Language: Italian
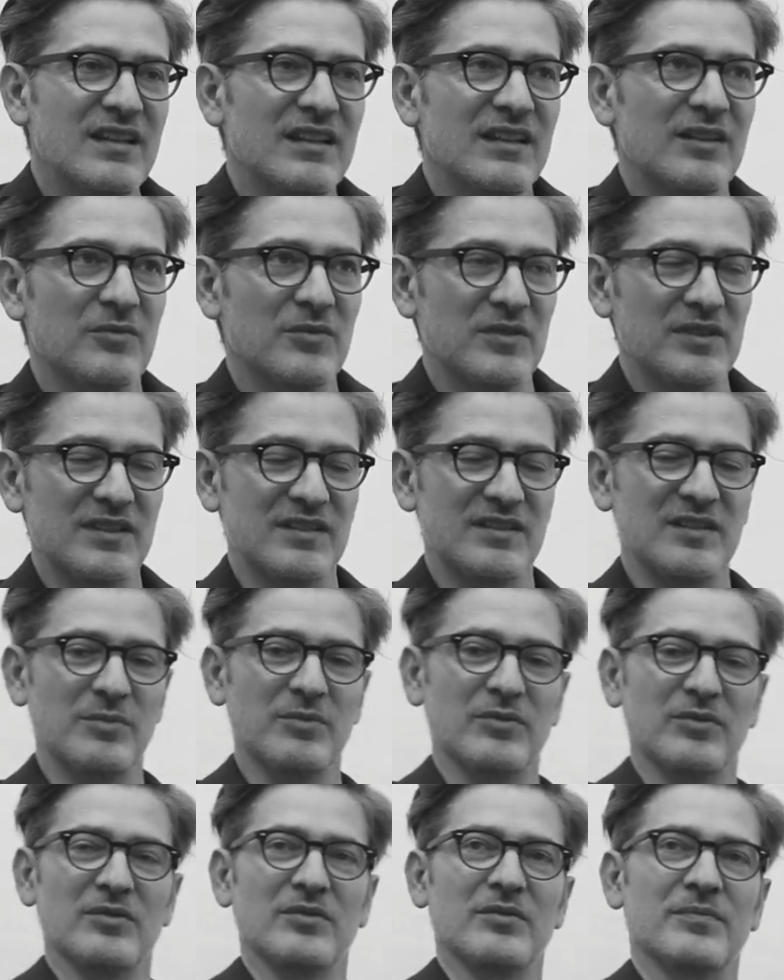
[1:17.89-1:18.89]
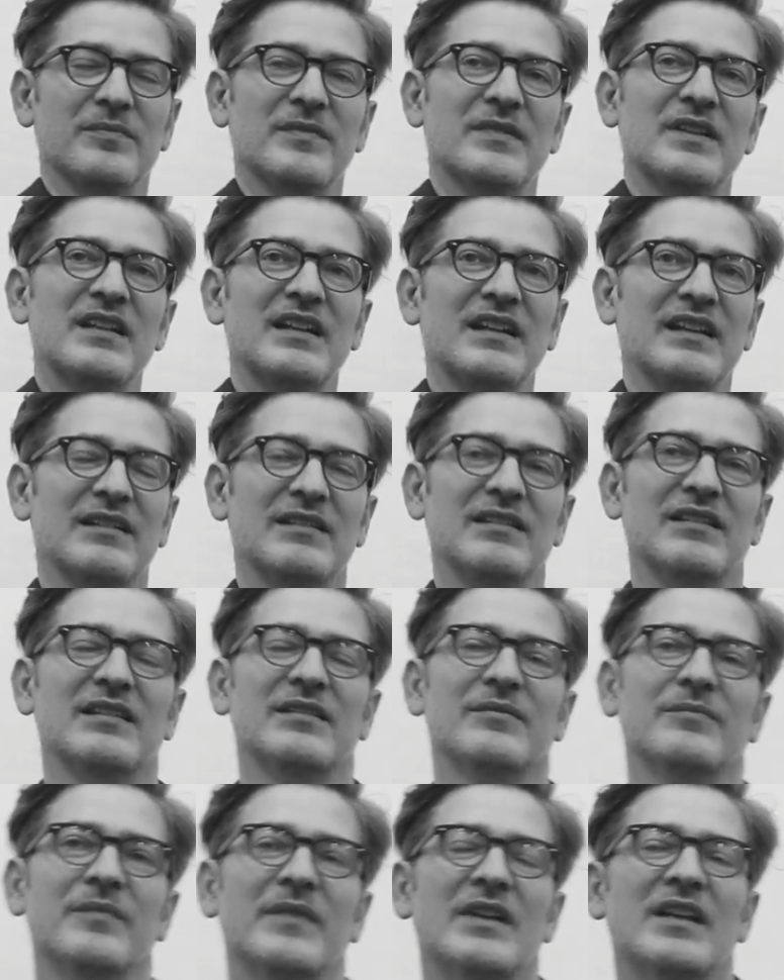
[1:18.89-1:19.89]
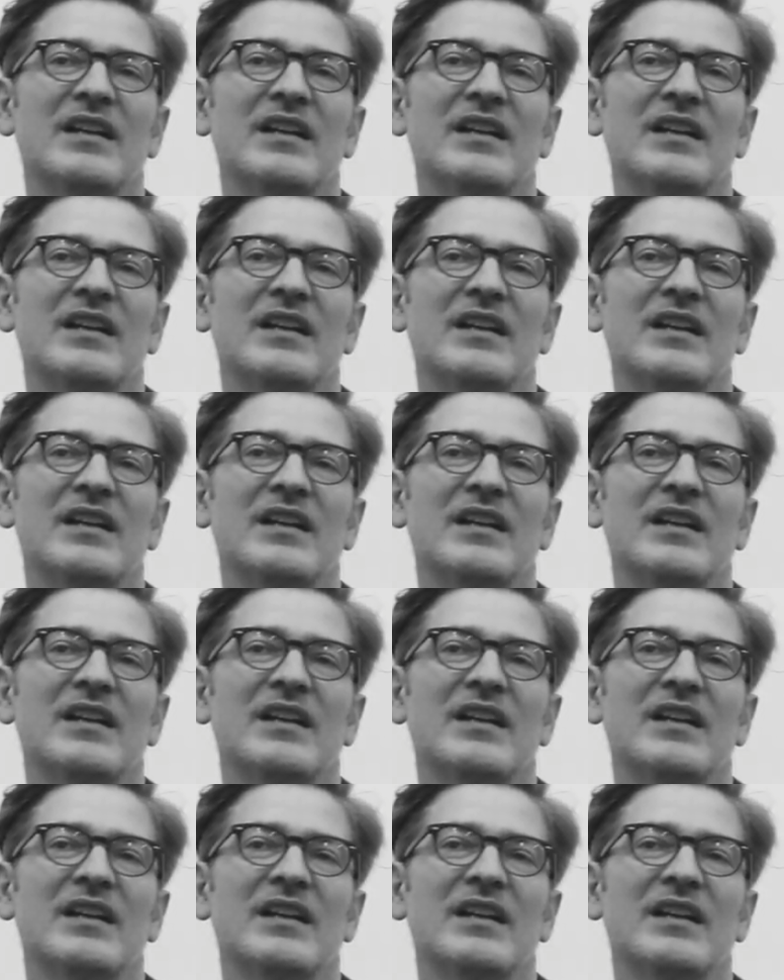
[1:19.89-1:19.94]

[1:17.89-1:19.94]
e quindi tipo il,